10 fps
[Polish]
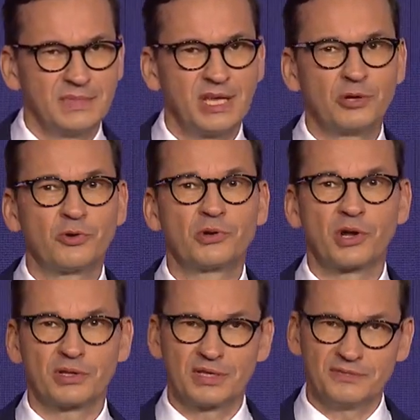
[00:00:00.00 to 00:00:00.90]

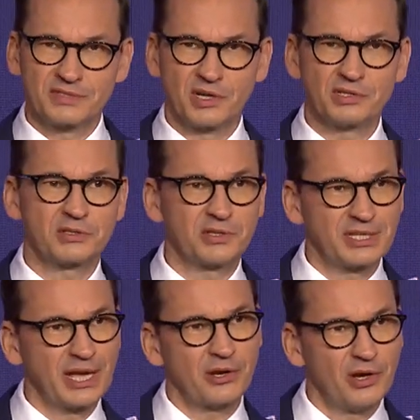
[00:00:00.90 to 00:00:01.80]
kilkukrotny wzrost
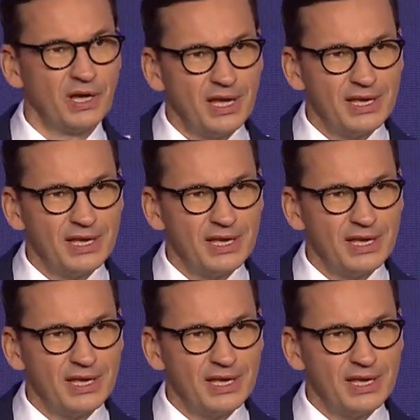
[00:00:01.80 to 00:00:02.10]
od tego,